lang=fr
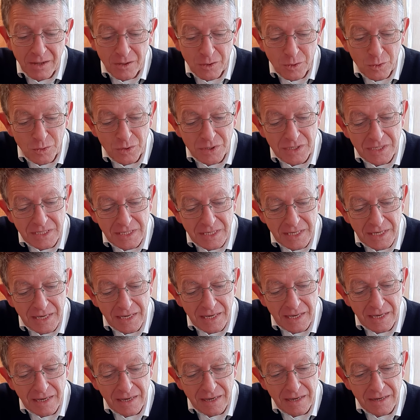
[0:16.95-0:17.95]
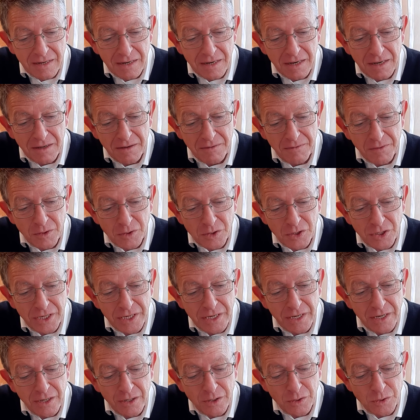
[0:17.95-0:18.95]
Donc c'est
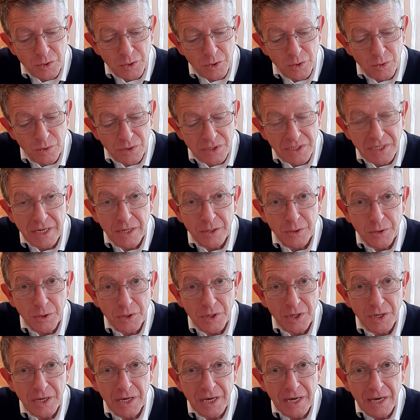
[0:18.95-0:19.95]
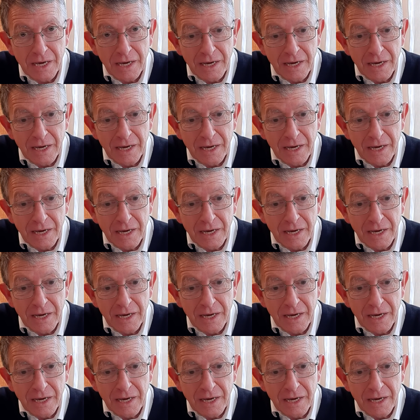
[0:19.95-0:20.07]
l'évangile selon Saint Luc